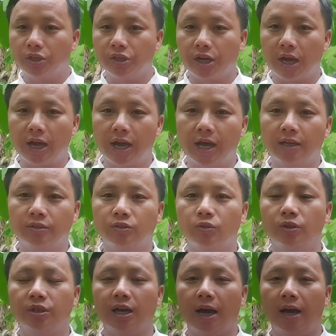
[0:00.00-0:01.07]
cha chua
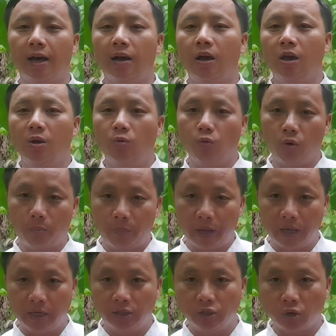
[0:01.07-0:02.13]
ya của bê
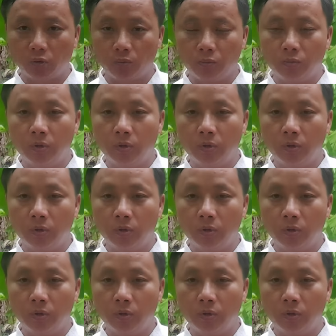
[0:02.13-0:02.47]
ý trồng